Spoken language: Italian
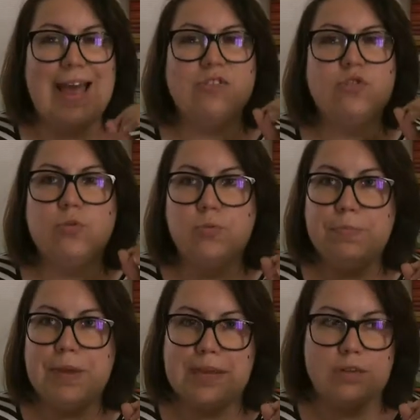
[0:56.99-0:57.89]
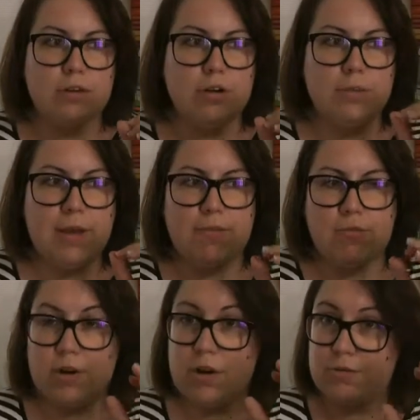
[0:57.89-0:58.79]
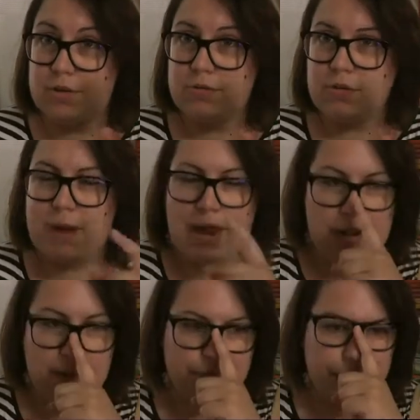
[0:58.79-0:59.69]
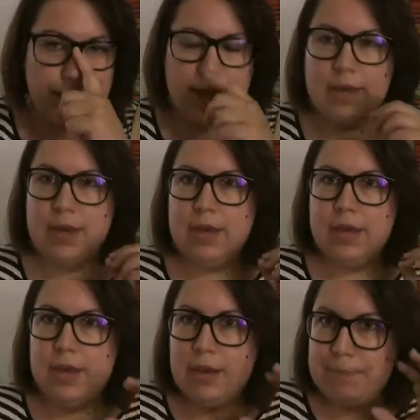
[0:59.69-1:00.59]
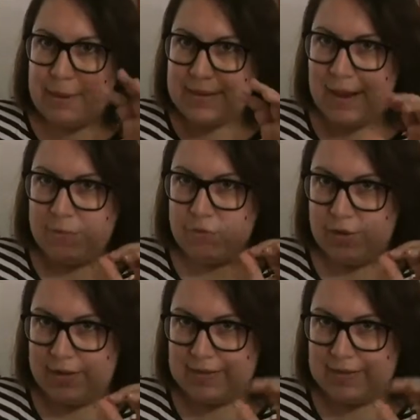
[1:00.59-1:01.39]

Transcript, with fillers: è stupendo, non ho mai visto una cosa così bella. Partiamo sulla